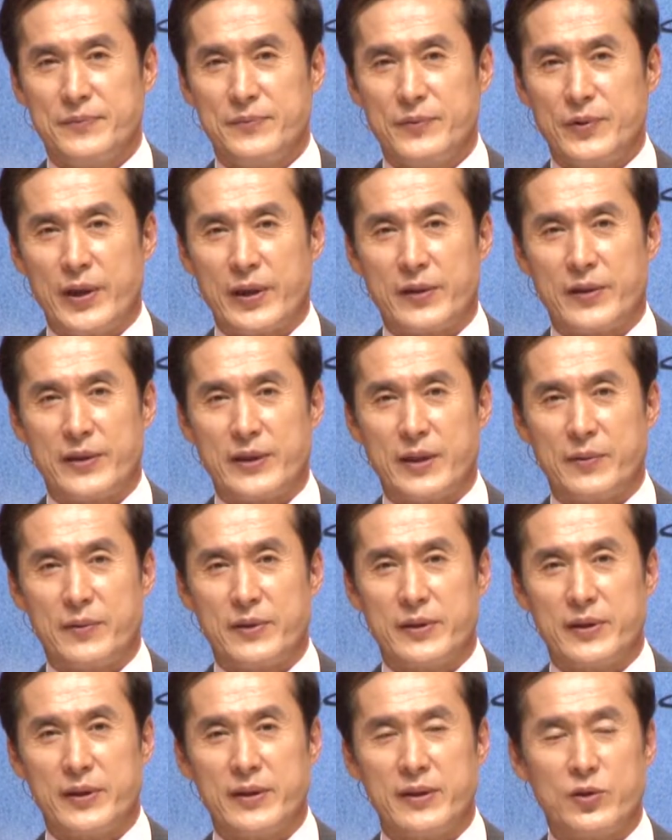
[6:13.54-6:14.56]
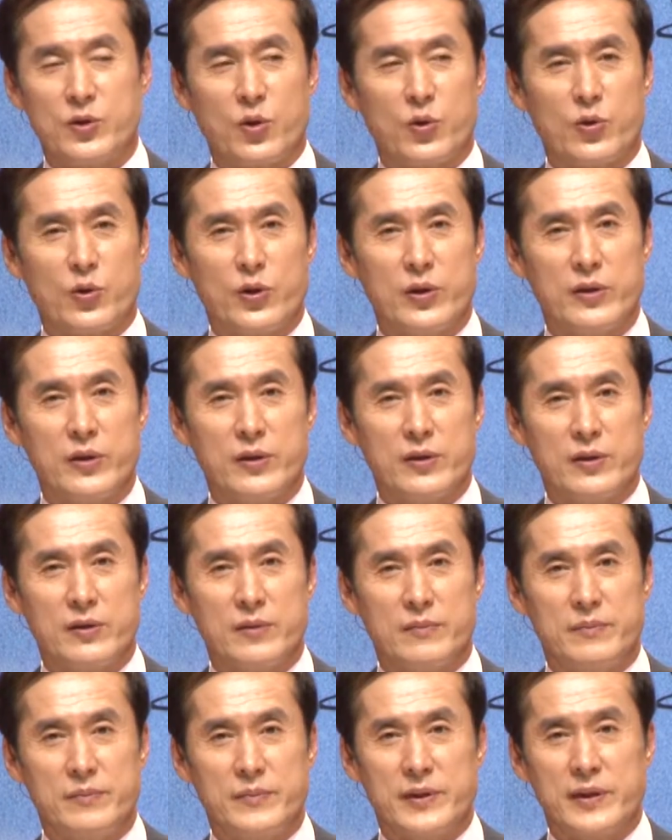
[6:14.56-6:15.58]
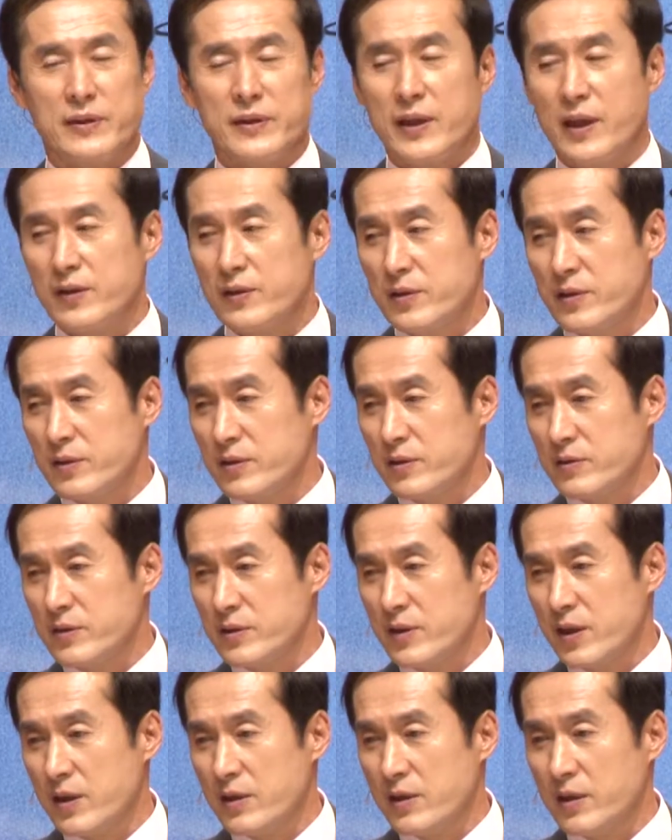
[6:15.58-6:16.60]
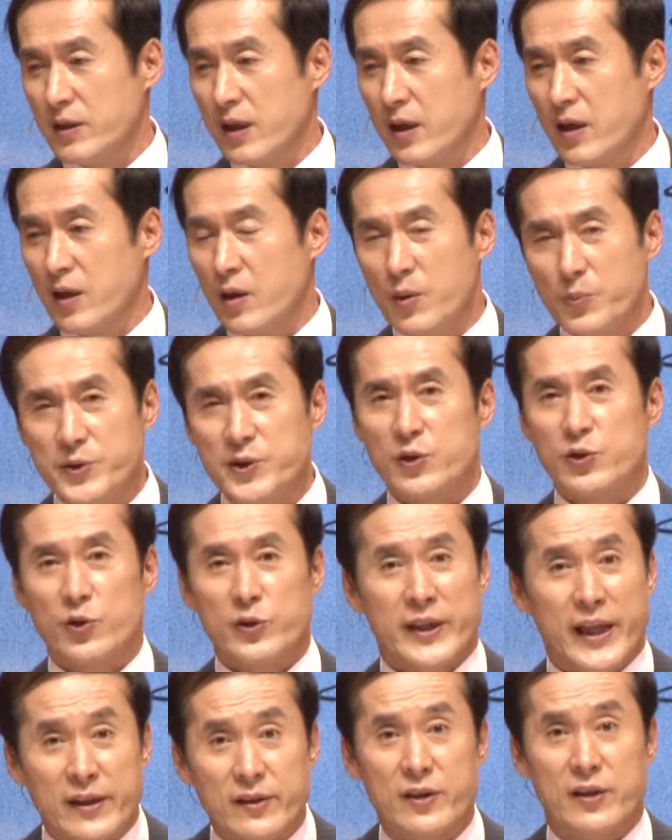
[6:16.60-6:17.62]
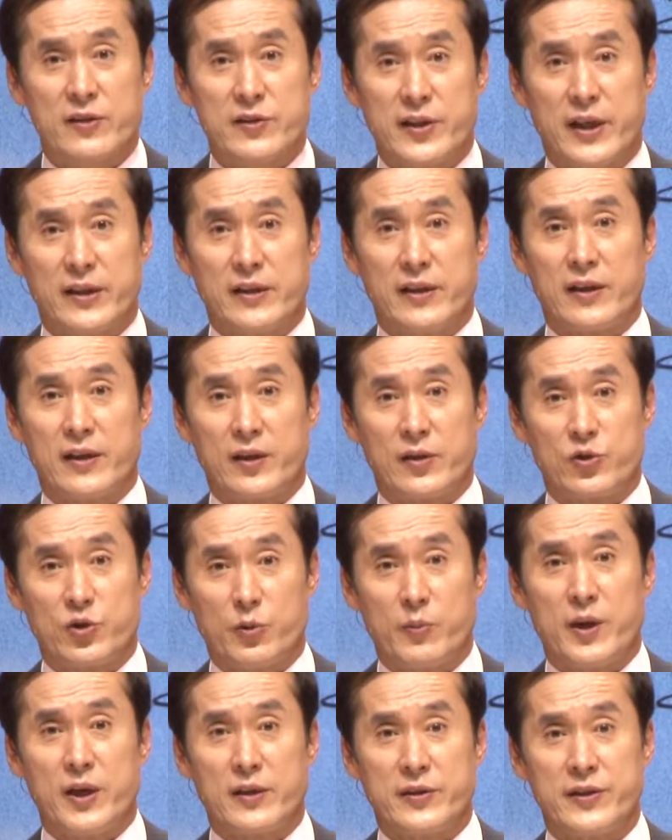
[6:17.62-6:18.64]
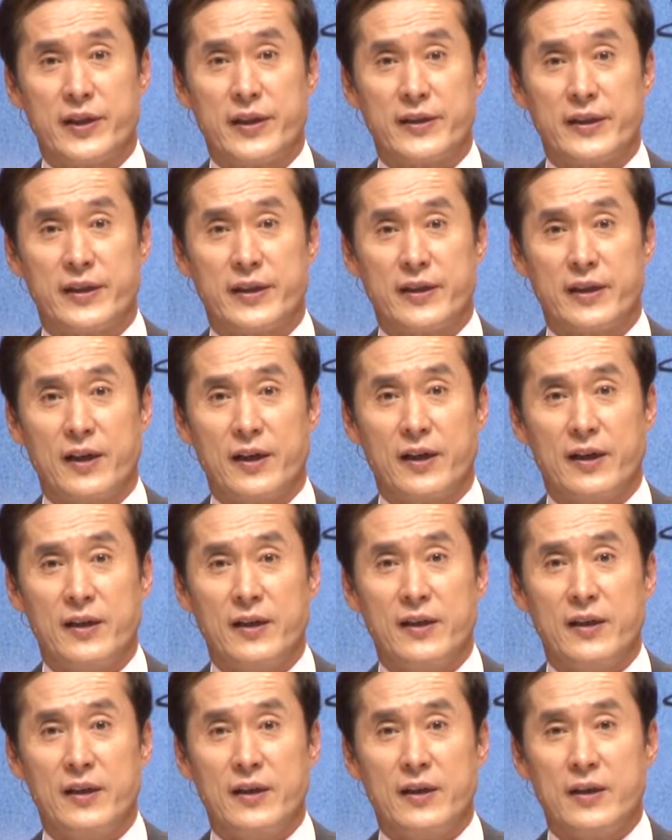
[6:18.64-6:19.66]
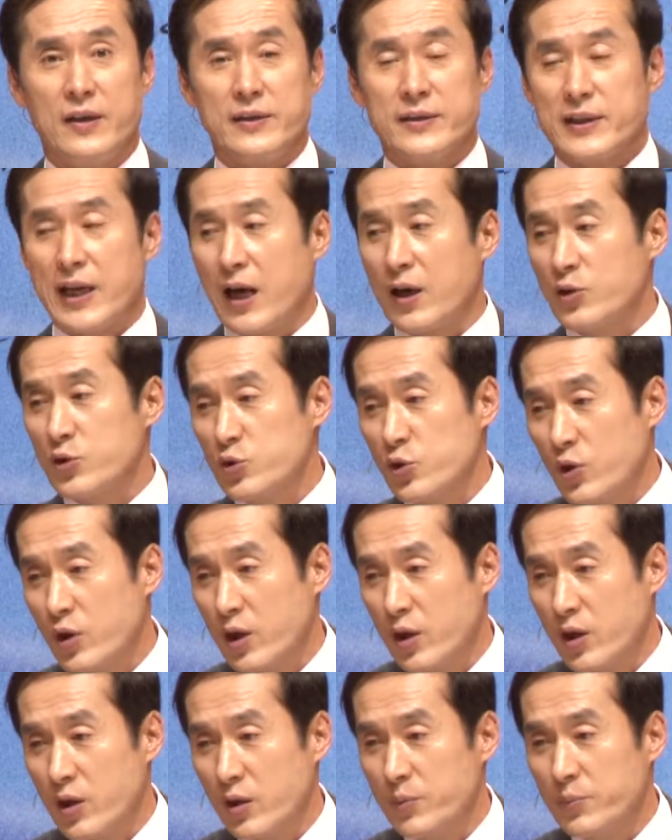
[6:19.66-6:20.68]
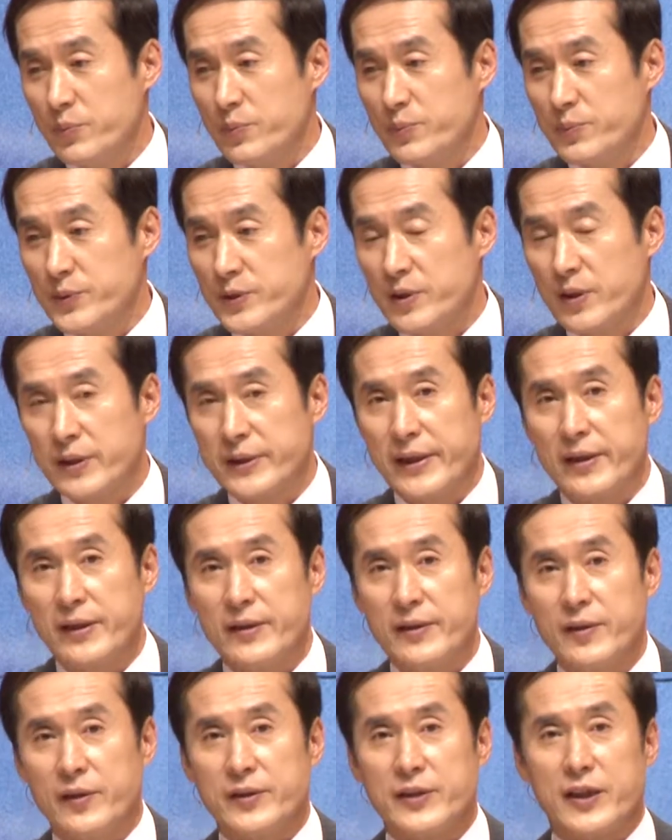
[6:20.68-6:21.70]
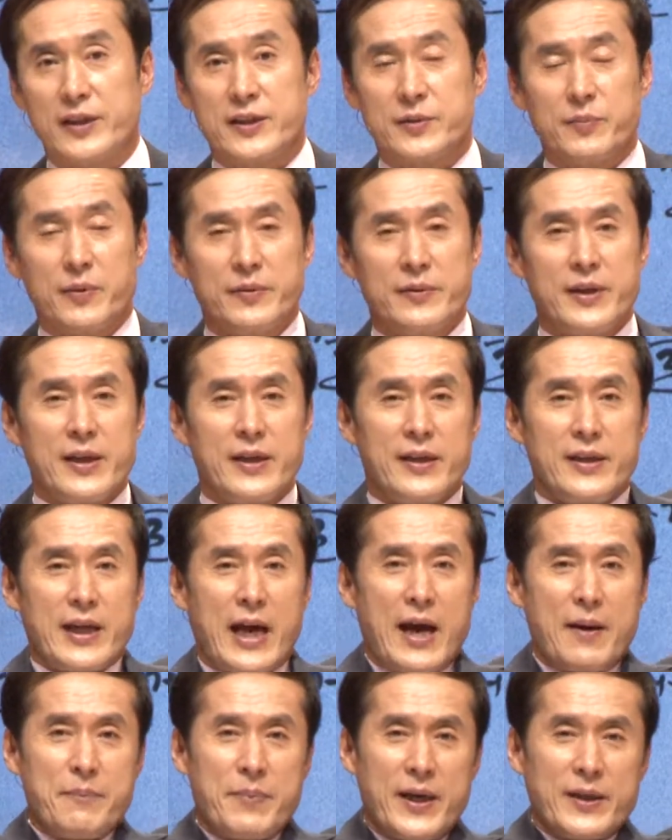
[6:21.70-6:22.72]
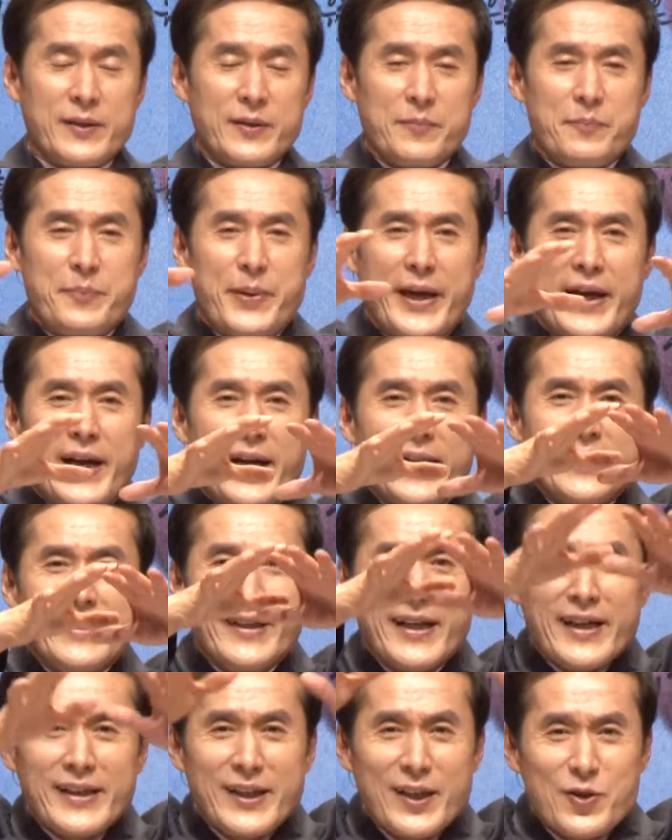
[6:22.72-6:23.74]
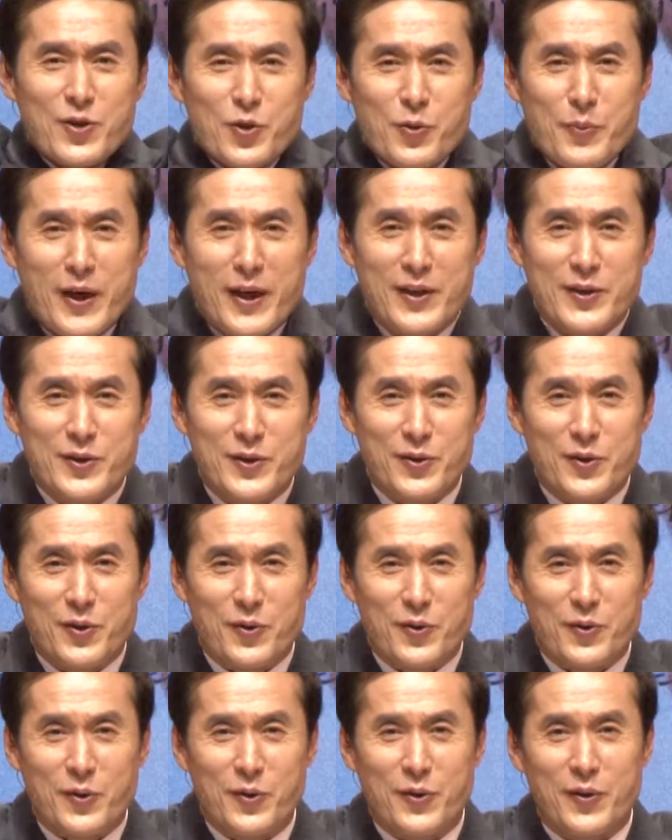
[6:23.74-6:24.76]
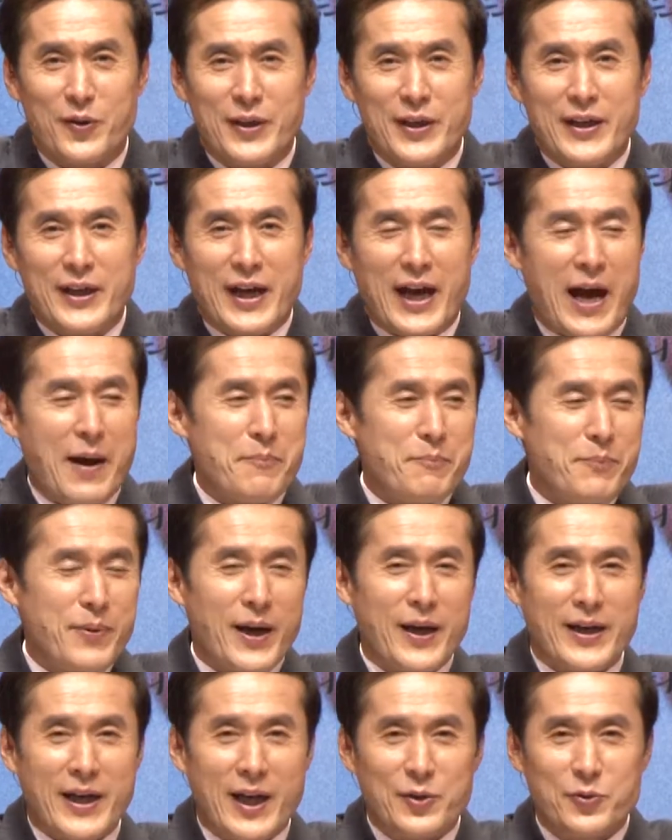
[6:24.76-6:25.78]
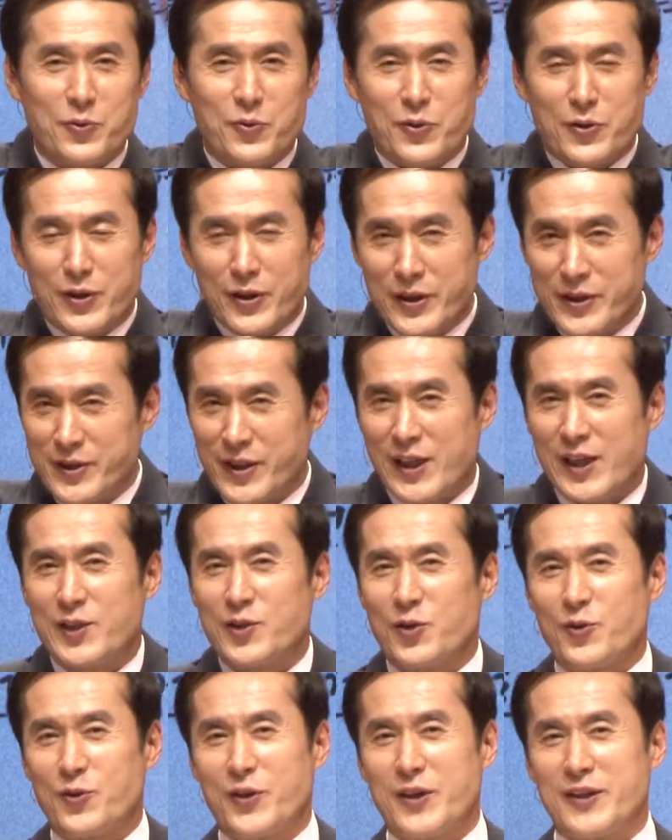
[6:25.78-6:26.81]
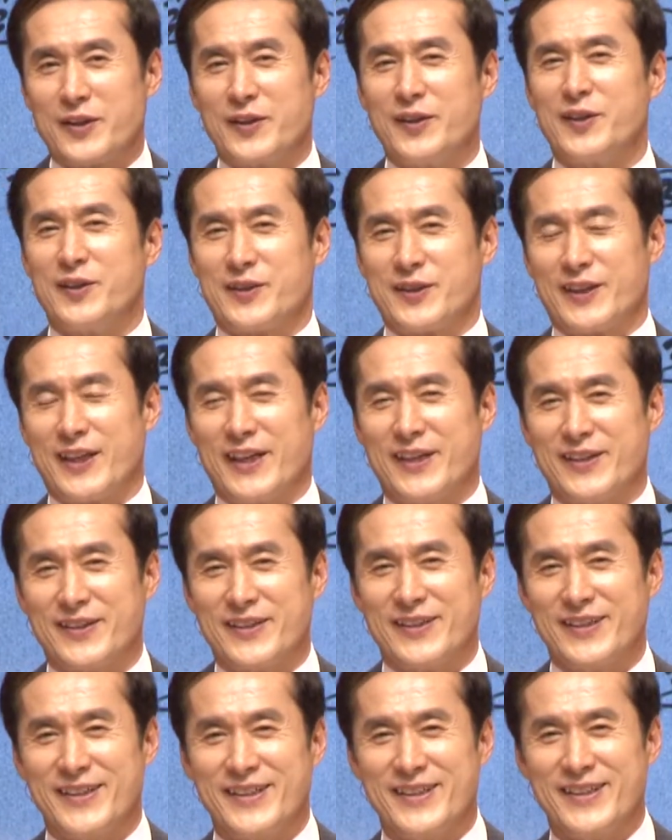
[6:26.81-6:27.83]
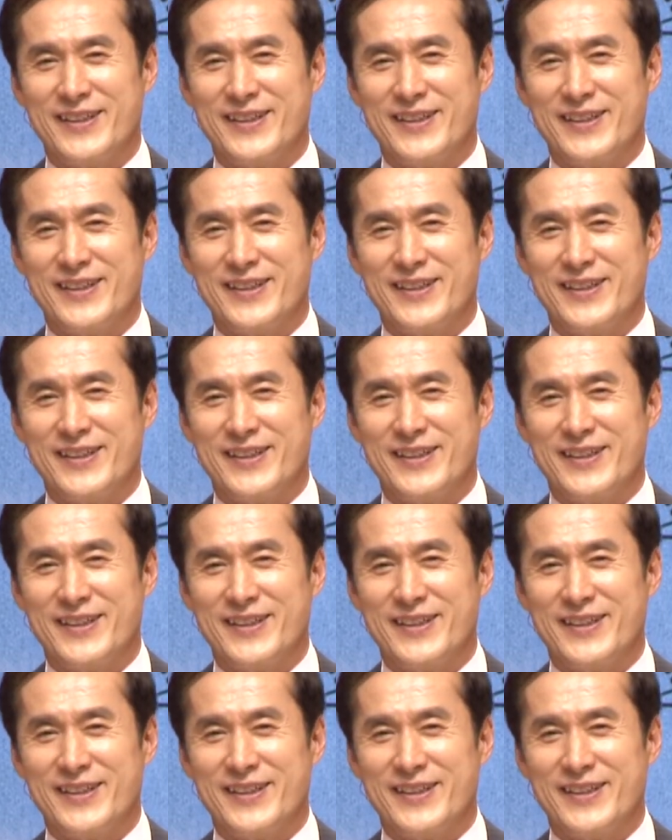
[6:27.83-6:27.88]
왜 그러냐면 이 종교인들은 텐트 칠 데가 없어도 텐트를 쳐야 되니까 초막을 쳐야 되니까 장소가 없, 없을 때는 어디다 치면 아파트 베란다에다 초막을 지어놓고 안방 놔두고 거기서 일주일 동안 거기서 사는 거예요.